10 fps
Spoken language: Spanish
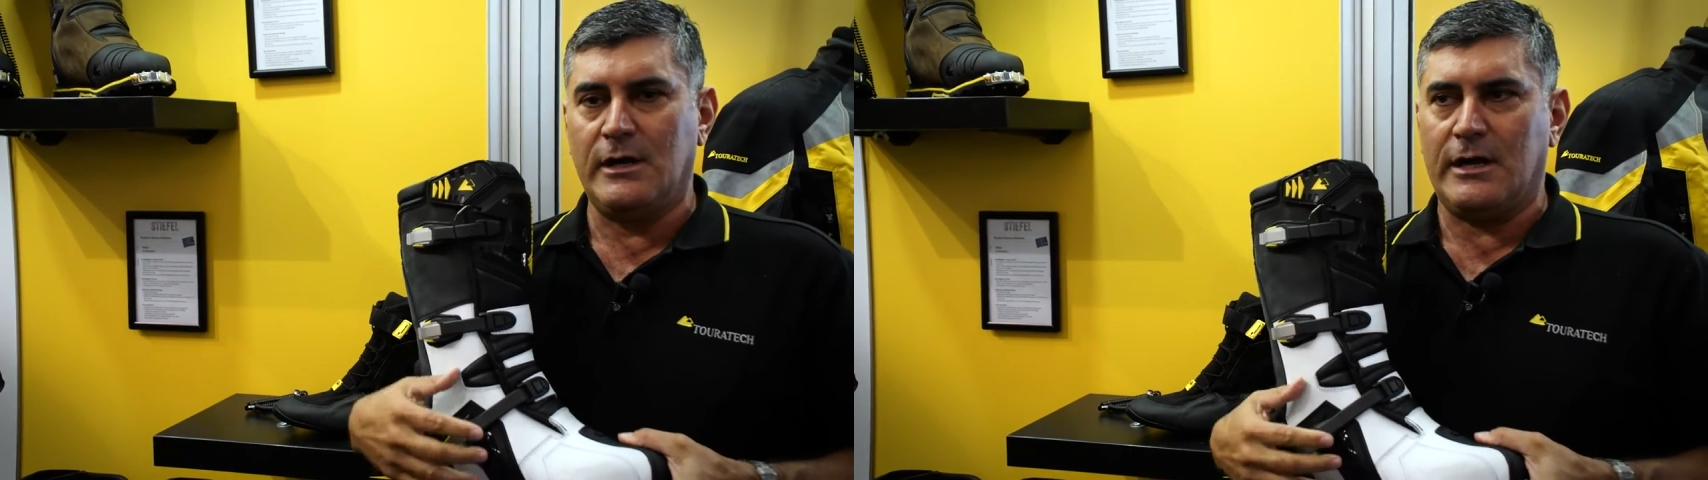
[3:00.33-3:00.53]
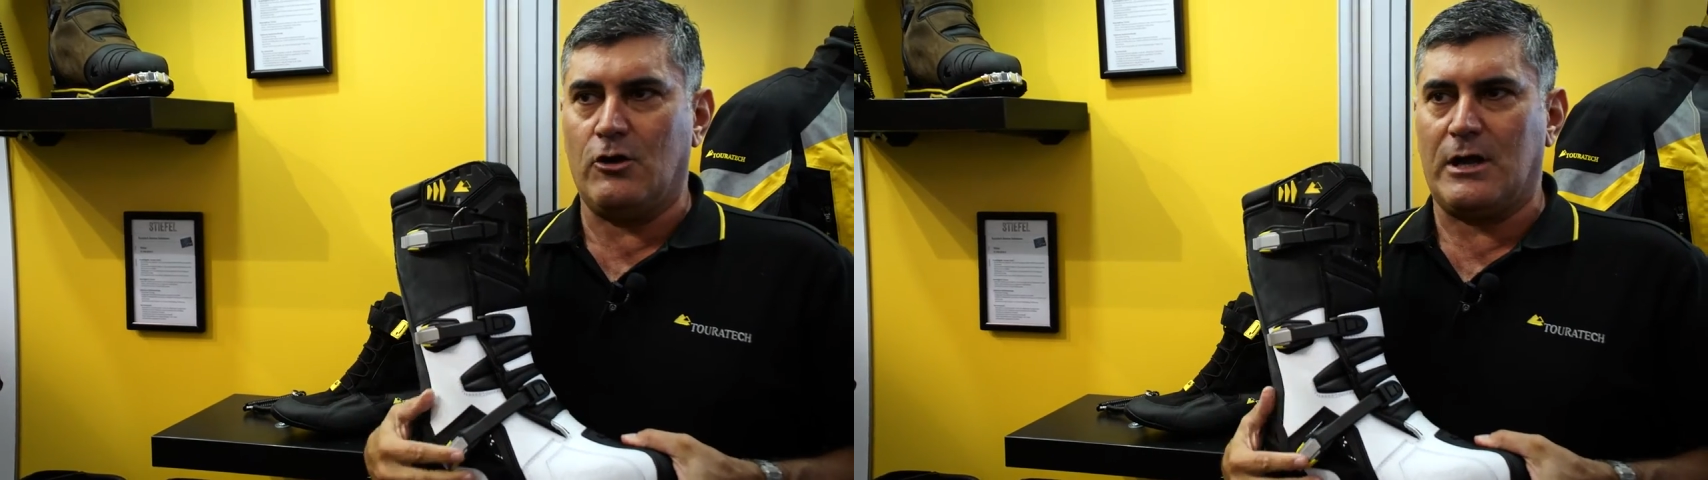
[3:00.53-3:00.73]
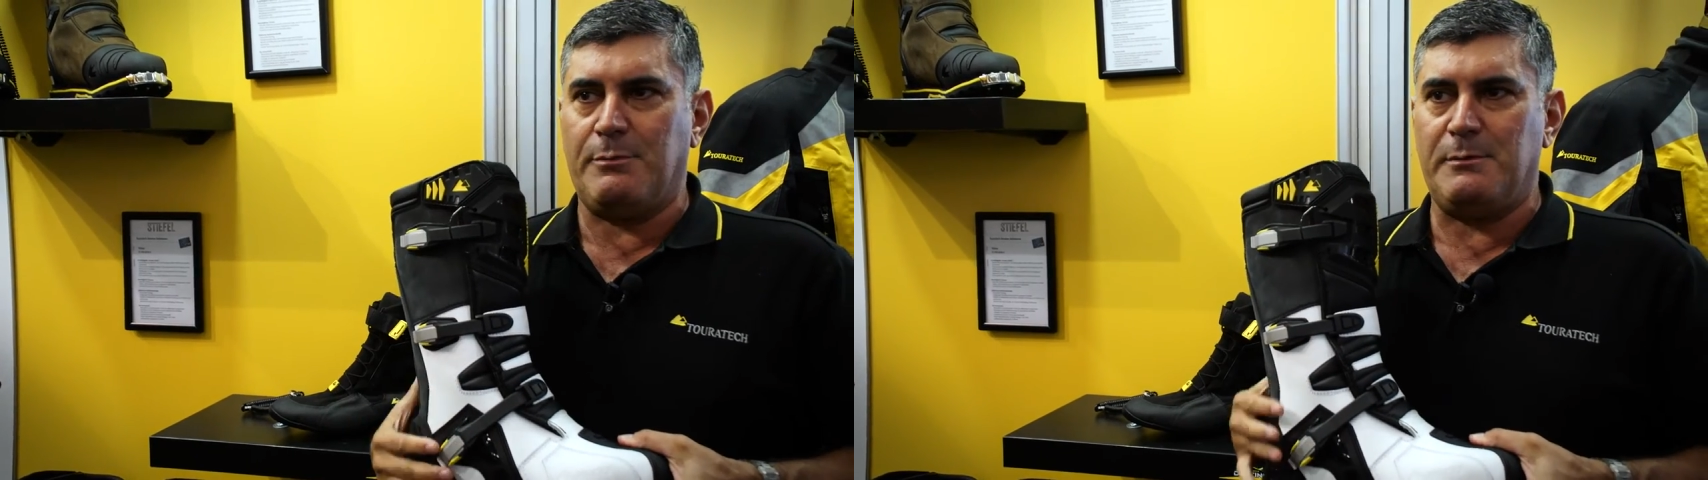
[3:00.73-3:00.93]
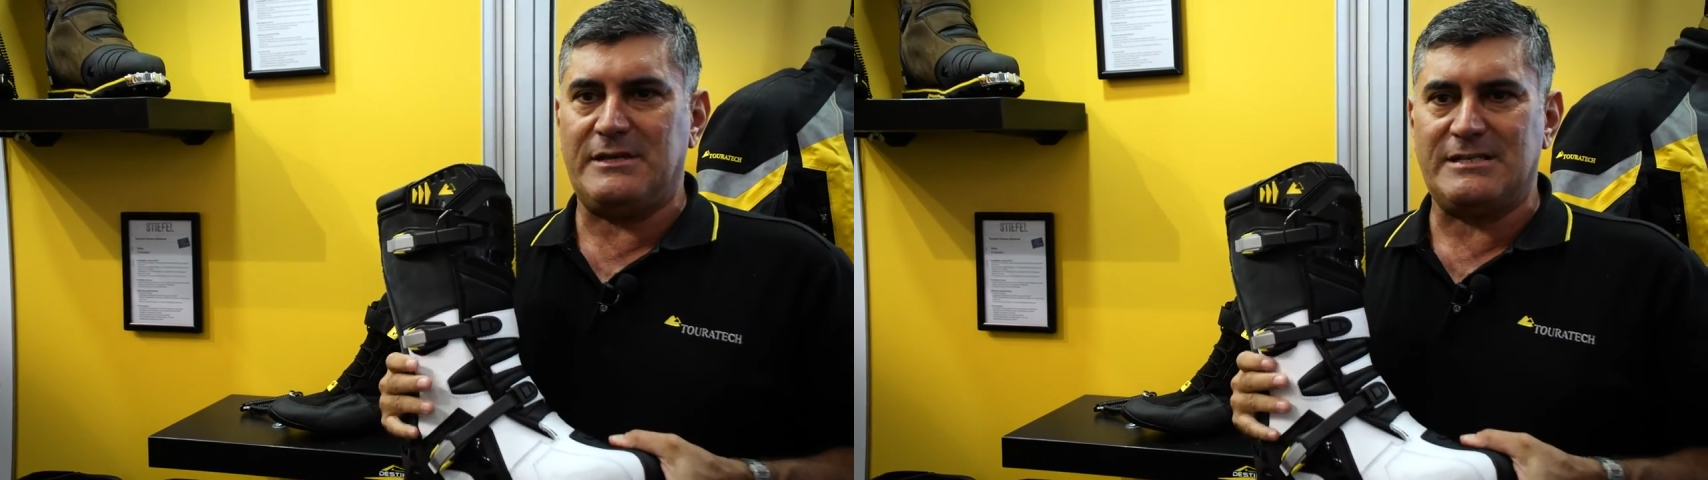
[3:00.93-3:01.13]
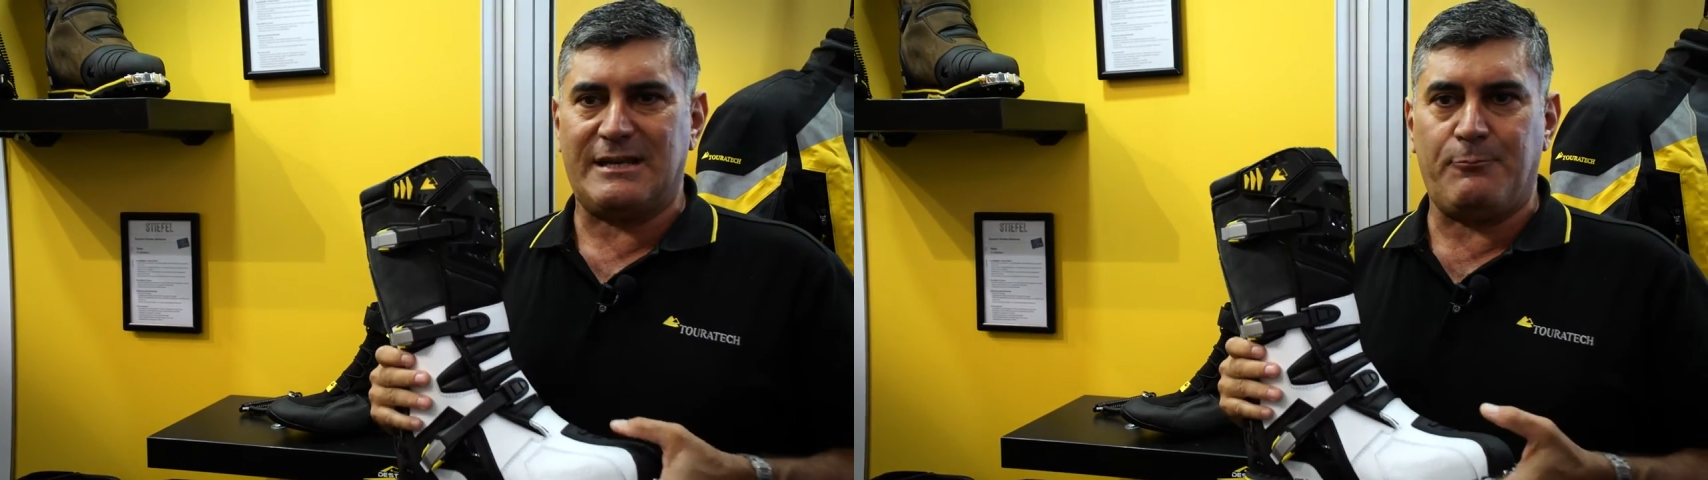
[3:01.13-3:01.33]
que lo que
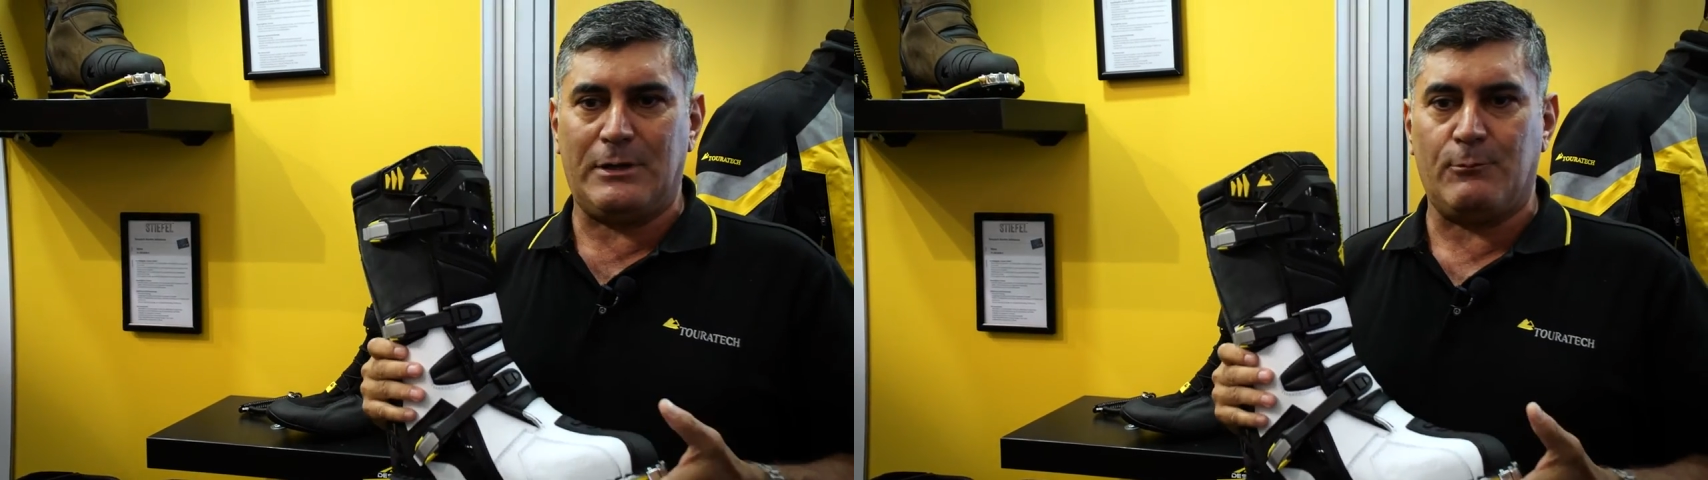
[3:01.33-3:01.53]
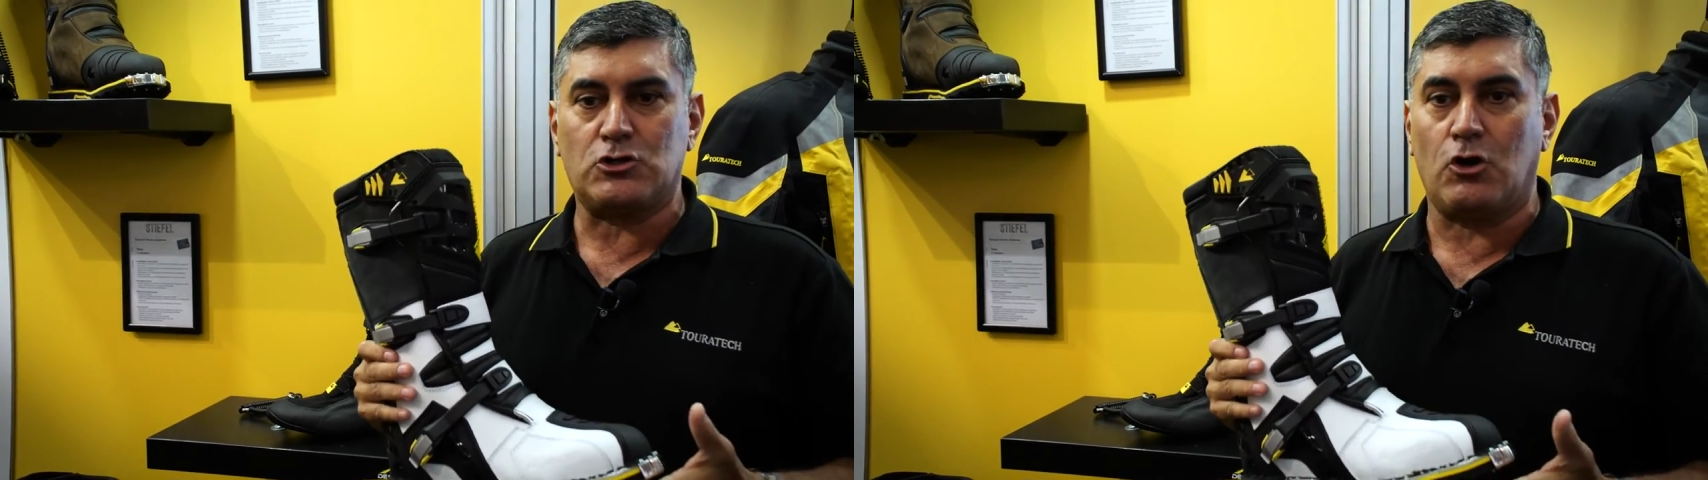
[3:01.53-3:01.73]
permite es que podamos